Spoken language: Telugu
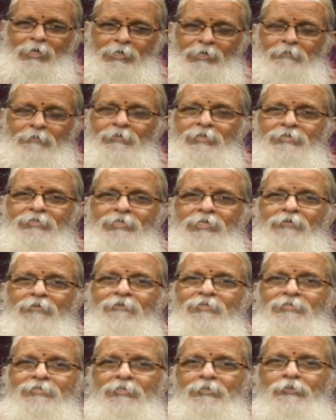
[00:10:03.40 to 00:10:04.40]
అక్కడ మనం
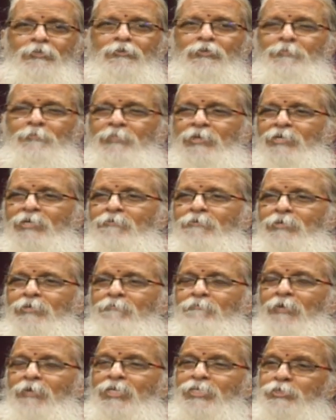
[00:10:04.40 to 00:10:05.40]
చేయవలసినటువంటి పని ఏమిటి
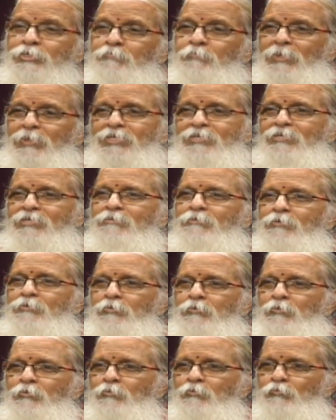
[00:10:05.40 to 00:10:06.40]
వనస్పతి
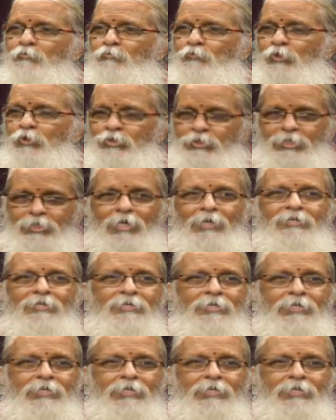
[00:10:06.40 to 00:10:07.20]
వృక్షాల